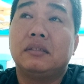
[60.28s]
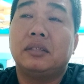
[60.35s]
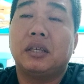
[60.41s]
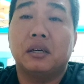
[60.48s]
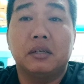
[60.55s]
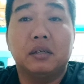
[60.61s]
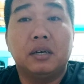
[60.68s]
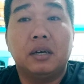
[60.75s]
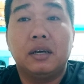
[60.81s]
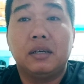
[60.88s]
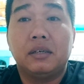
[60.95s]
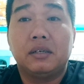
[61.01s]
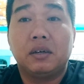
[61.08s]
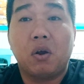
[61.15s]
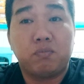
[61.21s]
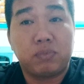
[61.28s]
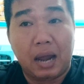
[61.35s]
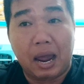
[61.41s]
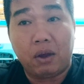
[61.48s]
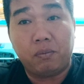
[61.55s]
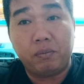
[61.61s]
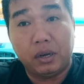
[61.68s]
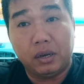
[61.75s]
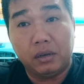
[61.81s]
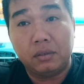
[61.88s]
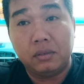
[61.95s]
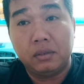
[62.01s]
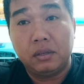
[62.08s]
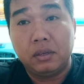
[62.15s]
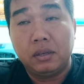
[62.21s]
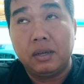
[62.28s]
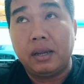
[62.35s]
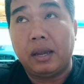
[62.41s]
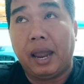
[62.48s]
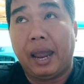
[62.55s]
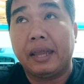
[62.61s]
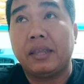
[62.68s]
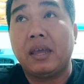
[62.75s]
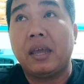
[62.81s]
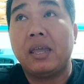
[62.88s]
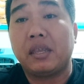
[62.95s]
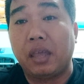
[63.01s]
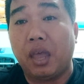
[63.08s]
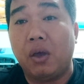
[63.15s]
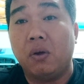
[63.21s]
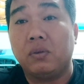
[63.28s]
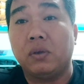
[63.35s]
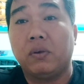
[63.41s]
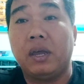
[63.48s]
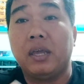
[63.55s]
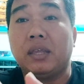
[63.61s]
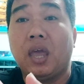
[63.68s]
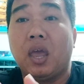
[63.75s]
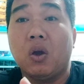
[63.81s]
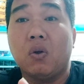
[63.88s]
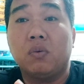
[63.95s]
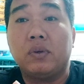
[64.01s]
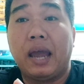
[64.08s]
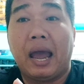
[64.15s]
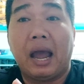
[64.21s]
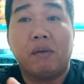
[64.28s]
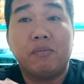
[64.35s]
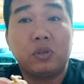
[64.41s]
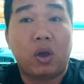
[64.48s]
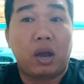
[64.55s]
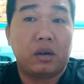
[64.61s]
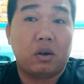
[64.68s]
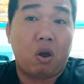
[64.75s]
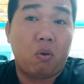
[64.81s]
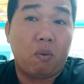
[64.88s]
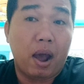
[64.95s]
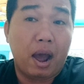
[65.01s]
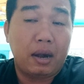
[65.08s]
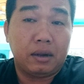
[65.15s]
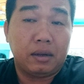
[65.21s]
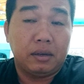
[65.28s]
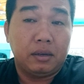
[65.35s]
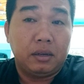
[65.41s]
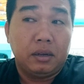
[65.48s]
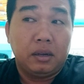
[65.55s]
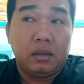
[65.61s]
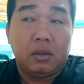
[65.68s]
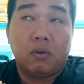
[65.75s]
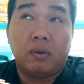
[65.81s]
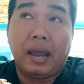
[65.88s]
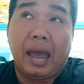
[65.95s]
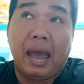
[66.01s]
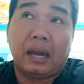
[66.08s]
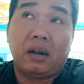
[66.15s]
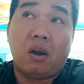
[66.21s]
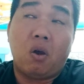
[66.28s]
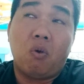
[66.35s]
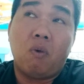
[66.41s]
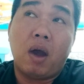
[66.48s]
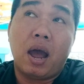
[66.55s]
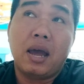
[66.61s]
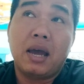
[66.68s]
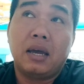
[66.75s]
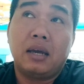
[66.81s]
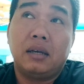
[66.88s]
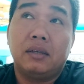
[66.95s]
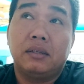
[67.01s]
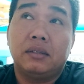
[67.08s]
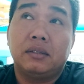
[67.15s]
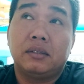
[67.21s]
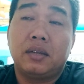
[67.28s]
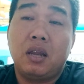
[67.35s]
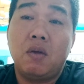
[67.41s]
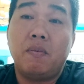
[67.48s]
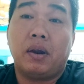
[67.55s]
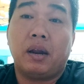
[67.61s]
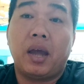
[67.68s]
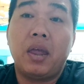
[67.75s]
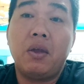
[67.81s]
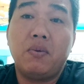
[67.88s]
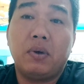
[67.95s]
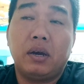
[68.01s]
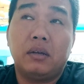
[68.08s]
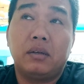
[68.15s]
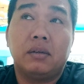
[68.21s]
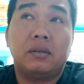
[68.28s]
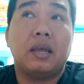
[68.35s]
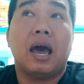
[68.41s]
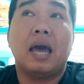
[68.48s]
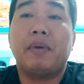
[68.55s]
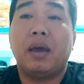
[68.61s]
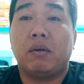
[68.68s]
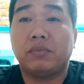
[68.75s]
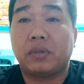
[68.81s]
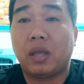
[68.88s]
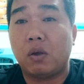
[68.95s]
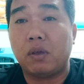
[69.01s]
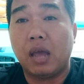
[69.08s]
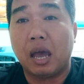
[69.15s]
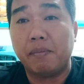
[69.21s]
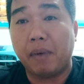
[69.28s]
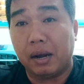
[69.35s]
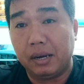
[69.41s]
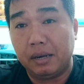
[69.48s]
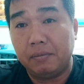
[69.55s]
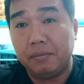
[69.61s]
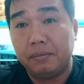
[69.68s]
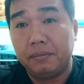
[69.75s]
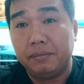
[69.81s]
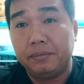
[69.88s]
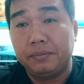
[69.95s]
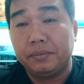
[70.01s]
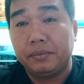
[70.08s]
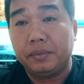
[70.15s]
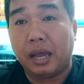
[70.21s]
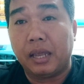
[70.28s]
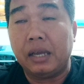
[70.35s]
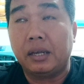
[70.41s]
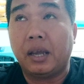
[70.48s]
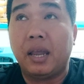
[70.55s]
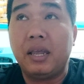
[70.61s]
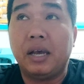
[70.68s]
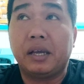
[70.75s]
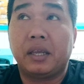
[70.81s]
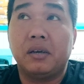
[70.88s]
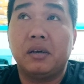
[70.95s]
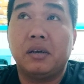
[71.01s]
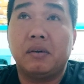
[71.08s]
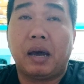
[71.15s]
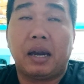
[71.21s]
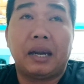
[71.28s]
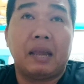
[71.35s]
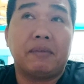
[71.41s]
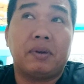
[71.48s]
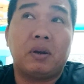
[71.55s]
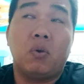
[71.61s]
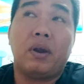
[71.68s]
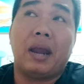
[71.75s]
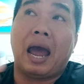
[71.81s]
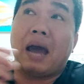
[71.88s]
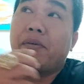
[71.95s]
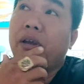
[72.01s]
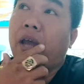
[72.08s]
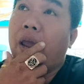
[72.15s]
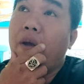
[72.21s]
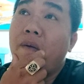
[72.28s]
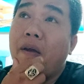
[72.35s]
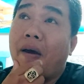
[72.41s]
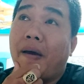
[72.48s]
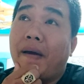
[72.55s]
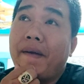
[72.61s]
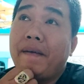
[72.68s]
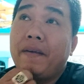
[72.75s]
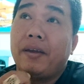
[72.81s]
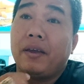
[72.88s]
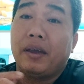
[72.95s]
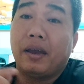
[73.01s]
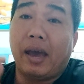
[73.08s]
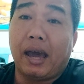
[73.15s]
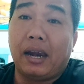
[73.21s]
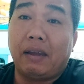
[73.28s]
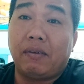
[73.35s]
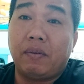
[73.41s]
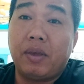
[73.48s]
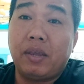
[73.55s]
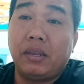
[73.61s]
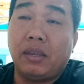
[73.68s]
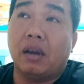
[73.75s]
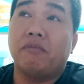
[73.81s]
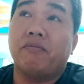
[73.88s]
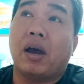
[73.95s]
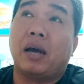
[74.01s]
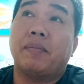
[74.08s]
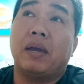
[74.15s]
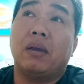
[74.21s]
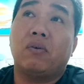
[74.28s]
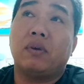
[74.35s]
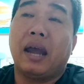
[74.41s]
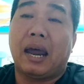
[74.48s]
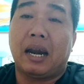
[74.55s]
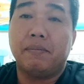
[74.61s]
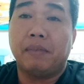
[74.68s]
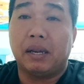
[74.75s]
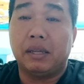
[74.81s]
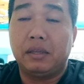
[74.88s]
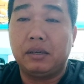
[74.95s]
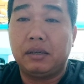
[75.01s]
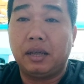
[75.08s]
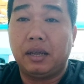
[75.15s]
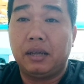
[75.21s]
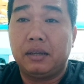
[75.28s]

trưa lúc nào cũng được hạn chế với chiều nhiều khi chiều gà không cho ăn no quá con gà ăn no quá nếu mà nó yếu á nó dễ bị không tiêu dễ bệnh lắm tại vì khi giấc trưa anh em phải nuôi gà phải hiểu là anh em phải biết nhìn phân biệt con gà nó bệnh trước đi